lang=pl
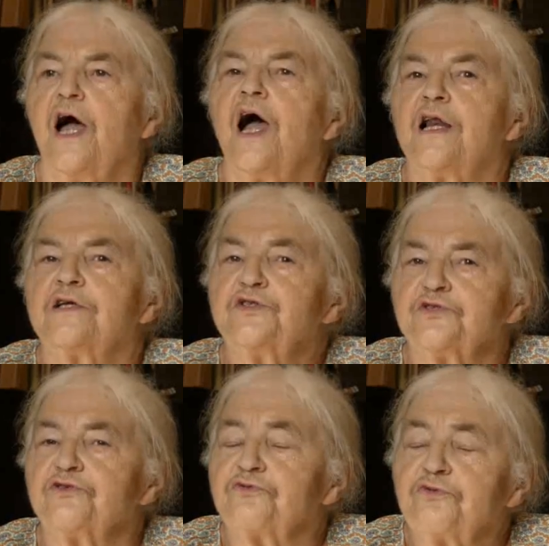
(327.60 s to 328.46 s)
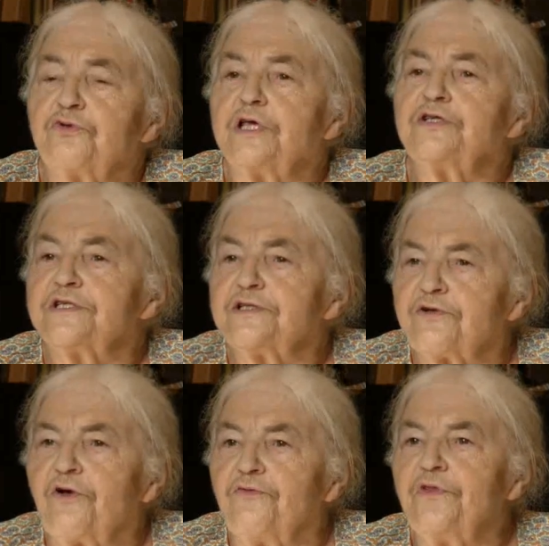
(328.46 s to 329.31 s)
Ale z drugiej
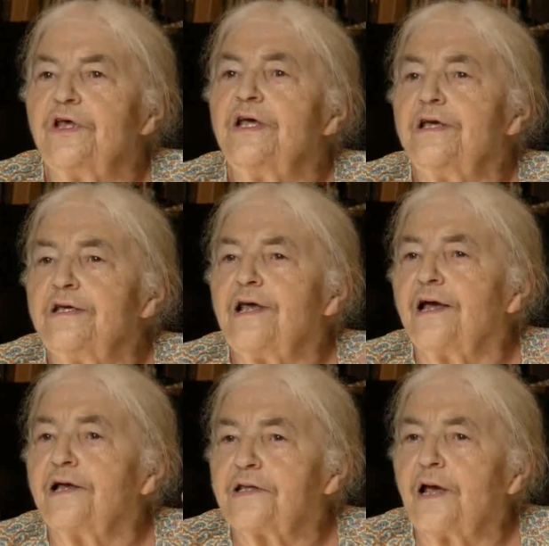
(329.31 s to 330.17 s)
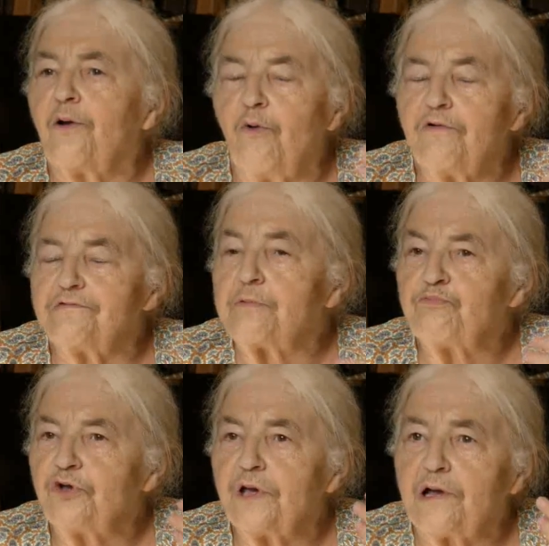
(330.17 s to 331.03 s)
strony, jak ta głowa
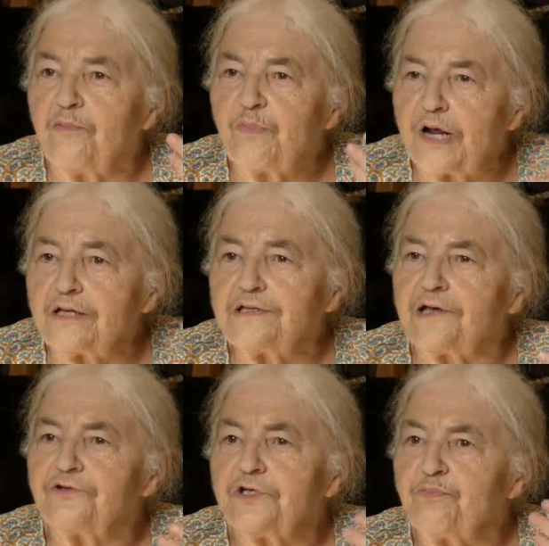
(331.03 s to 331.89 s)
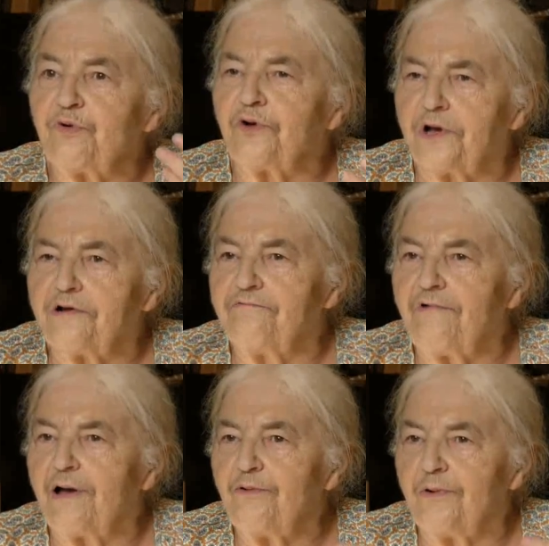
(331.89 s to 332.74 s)
mojego brata się
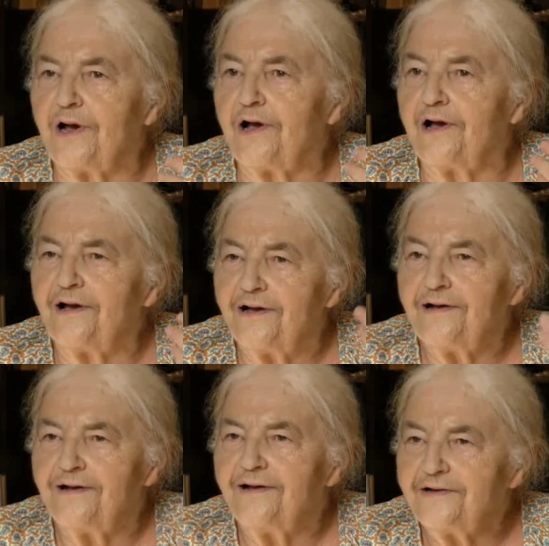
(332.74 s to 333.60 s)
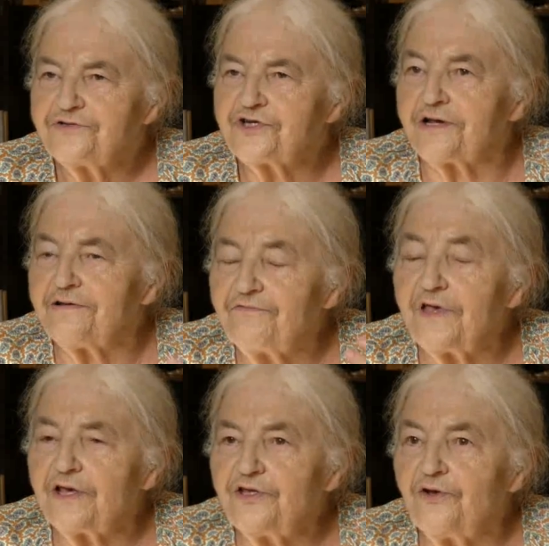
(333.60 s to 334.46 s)
pokrywała
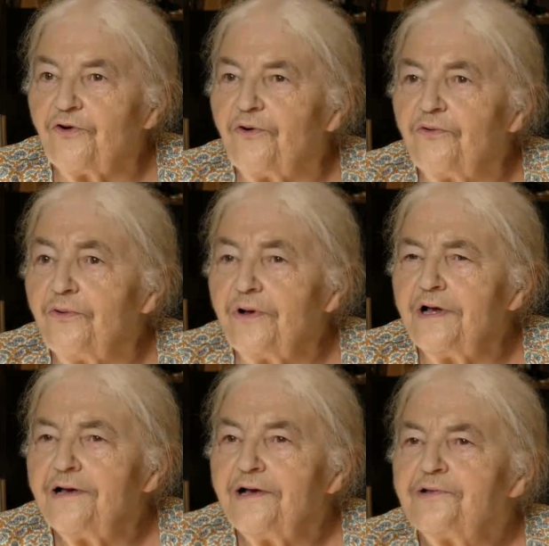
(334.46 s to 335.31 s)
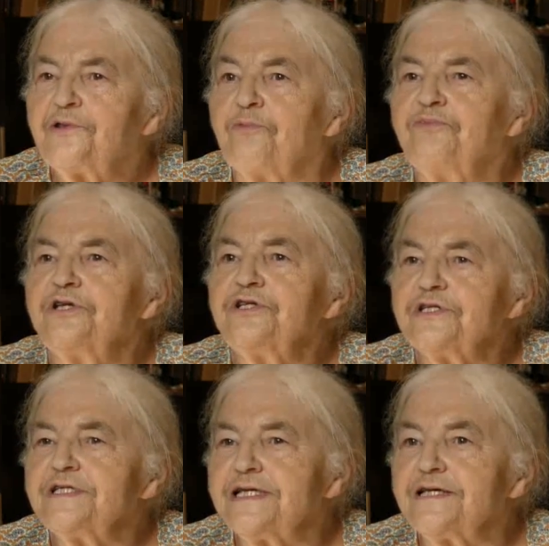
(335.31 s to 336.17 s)
czerwienią, to mnie
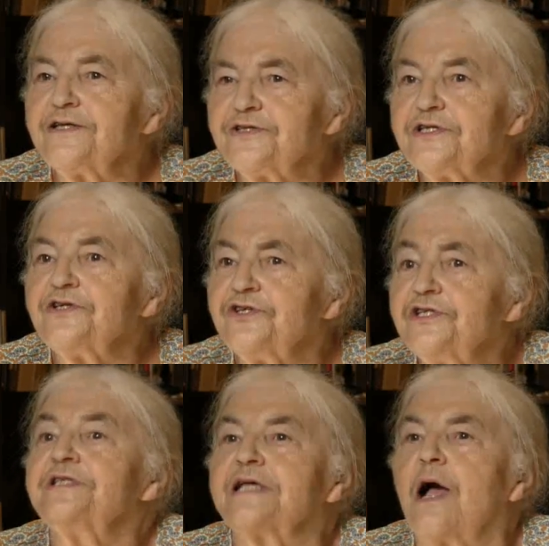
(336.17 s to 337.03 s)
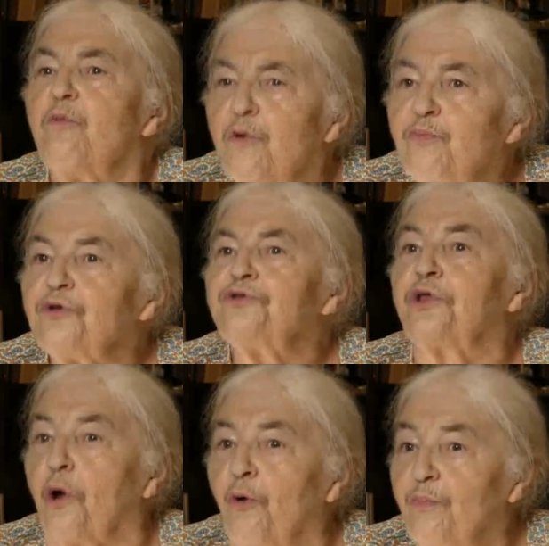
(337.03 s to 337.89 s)
się serce ściskało, bo
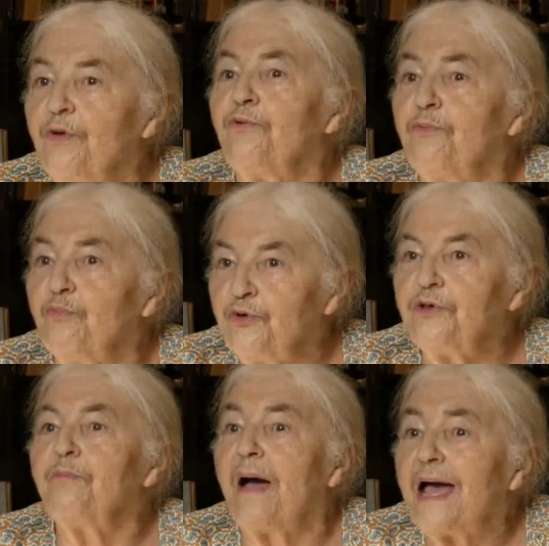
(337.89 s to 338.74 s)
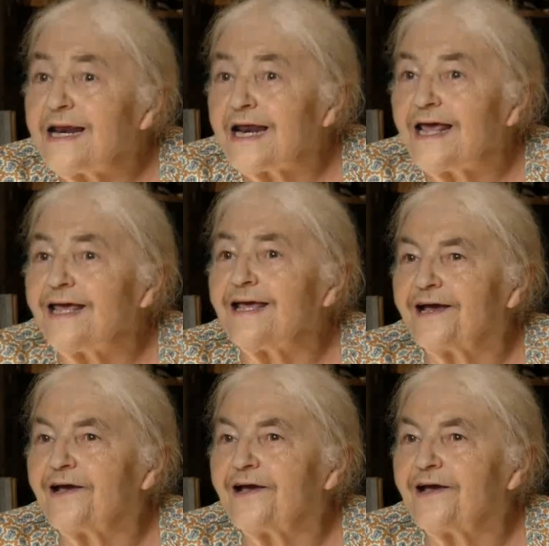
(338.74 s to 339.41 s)
to był mój Marek.